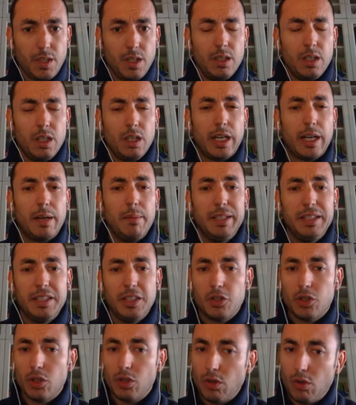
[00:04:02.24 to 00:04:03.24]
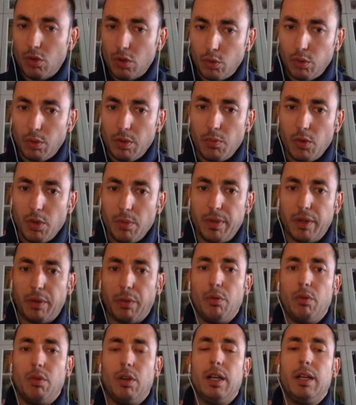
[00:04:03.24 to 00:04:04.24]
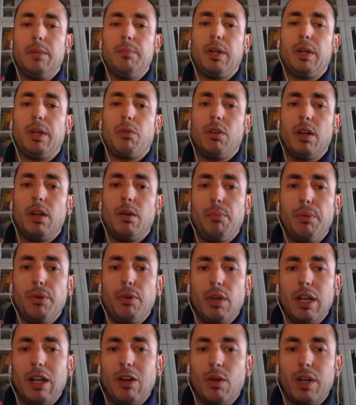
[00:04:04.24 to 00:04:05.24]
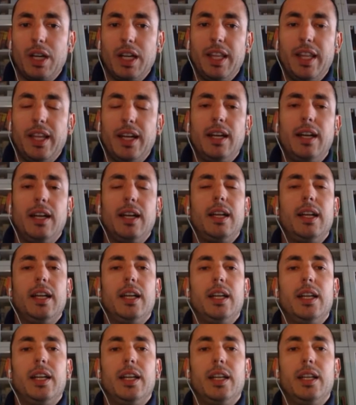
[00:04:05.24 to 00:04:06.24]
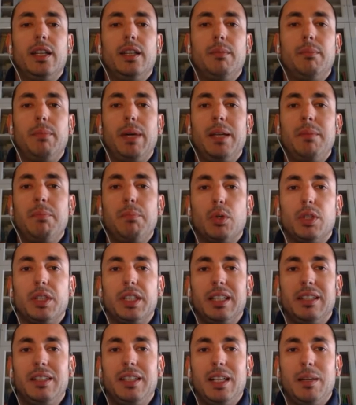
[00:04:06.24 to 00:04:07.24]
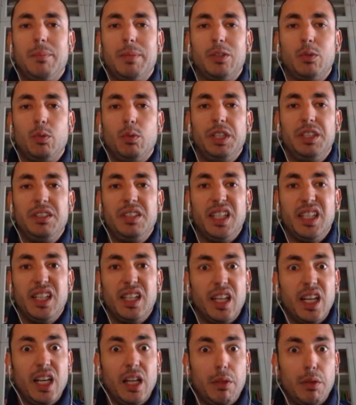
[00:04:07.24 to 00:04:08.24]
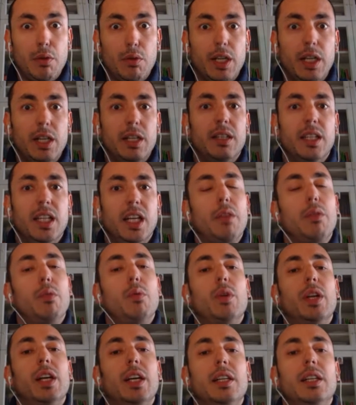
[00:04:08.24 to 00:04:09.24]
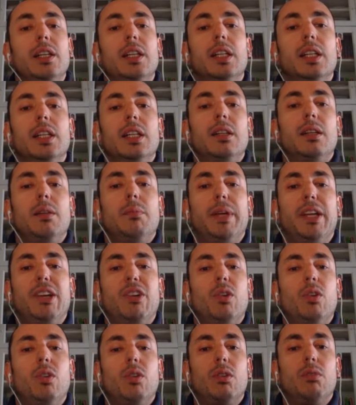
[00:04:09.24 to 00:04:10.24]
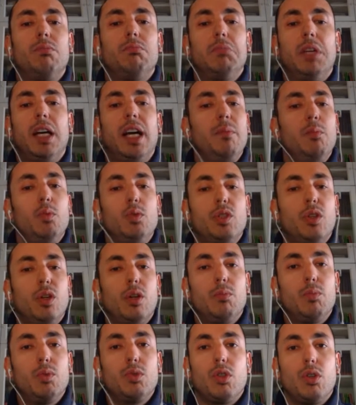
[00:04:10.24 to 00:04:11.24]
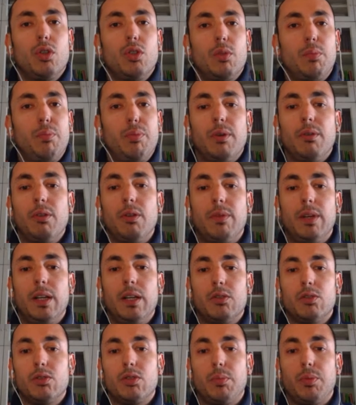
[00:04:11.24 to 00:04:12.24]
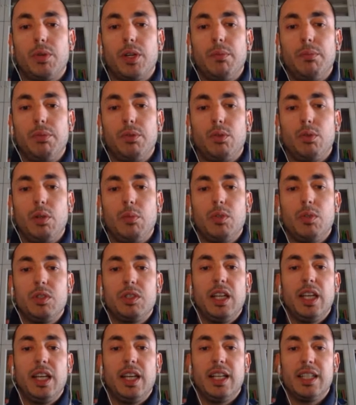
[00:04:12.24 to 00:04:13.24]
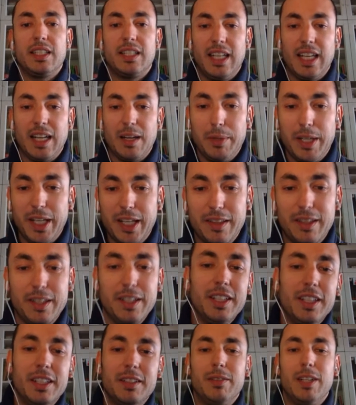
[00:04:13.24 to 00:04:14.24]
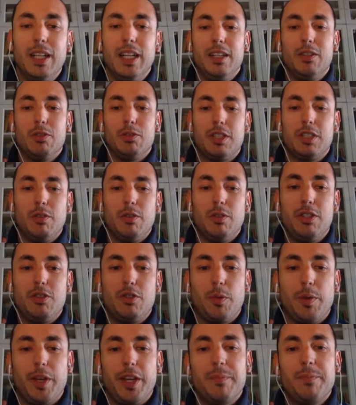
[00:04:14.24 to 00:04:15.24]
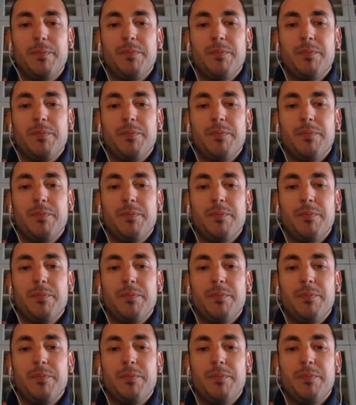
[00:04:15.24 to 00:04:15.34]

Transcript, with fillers: Realmente nosotros no estuvimos en Merzoga. Merzoga es un poco la localidad eh, más importante, la más turística de la zona, de las dunas. Pero hay muchos, otros pueblos, ¿vale? Nosotros, por ejemplo, estuvimos en Hasilabiet, ¿vale? No sé si lo he dicho bien.